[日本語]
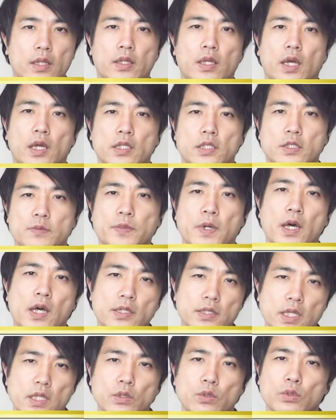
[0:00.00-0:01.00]
で はち
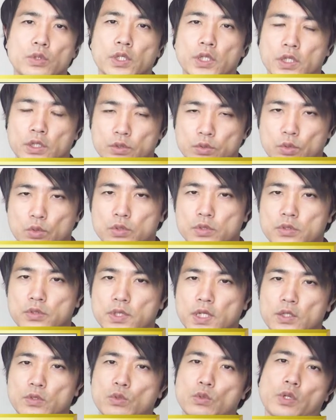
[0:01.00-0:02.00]
パーセント って聞くと
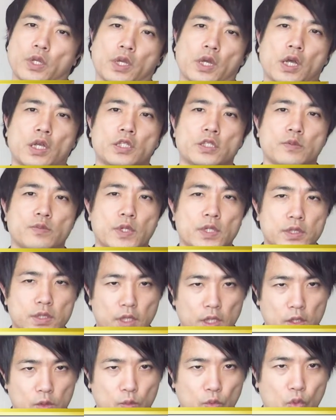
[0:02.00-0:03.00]
少なそうに感じま
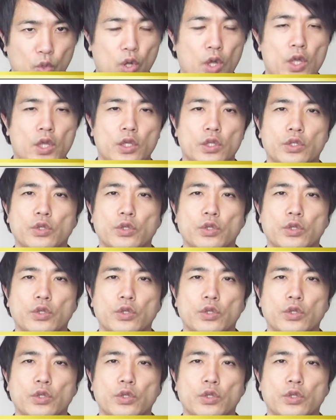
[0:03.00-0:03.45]
すけれども、